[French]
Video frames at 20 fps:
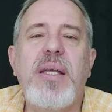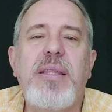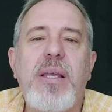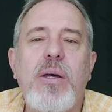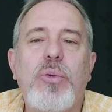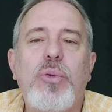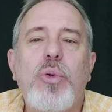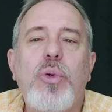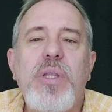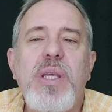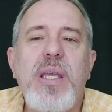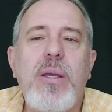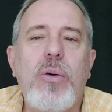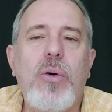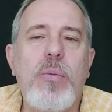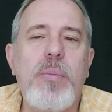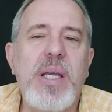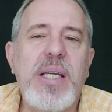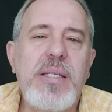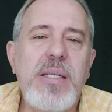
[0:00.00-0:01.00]
qui était en tournée
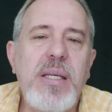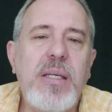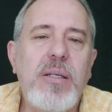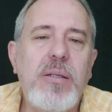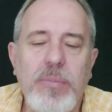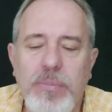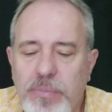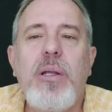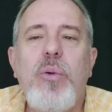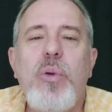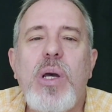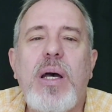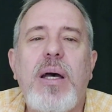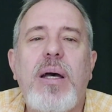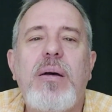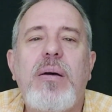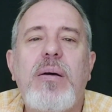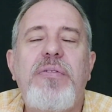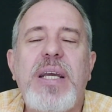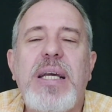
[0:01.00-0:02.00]
au Mexique. Il lui
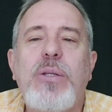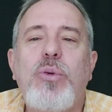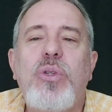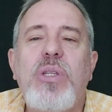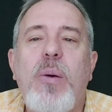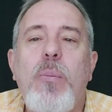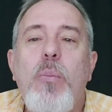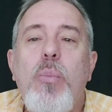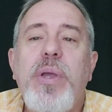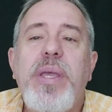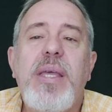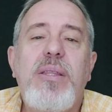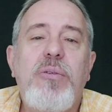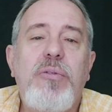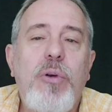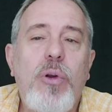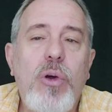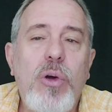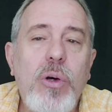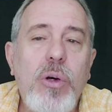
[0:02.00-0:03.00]
a fait cadeau d'un bouquet
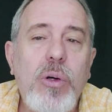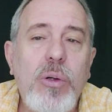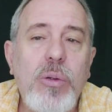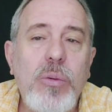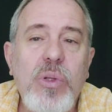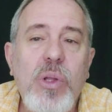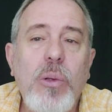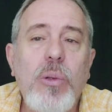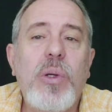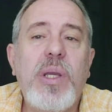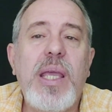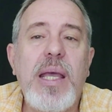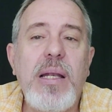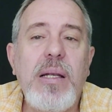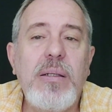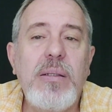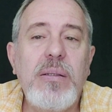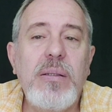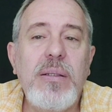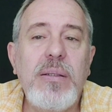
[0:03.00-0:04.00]
de fleurs dans
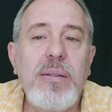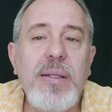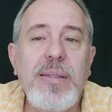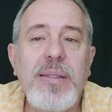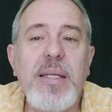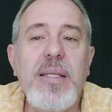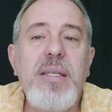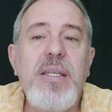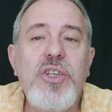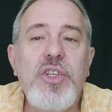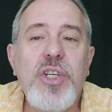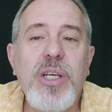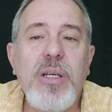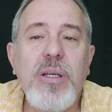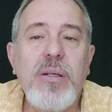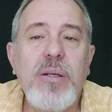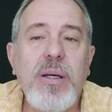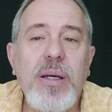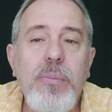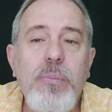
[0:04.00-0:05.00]
lequel était
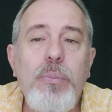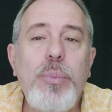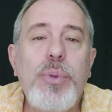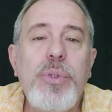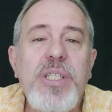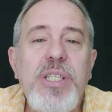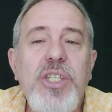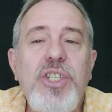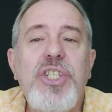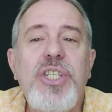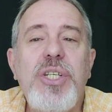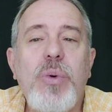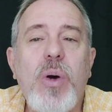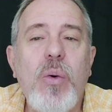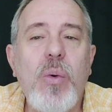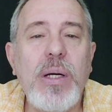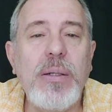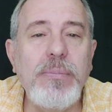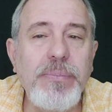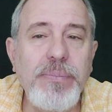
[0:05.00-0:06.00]
niché un petit
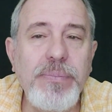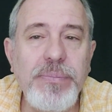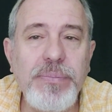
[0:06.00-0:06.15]
chihuahua.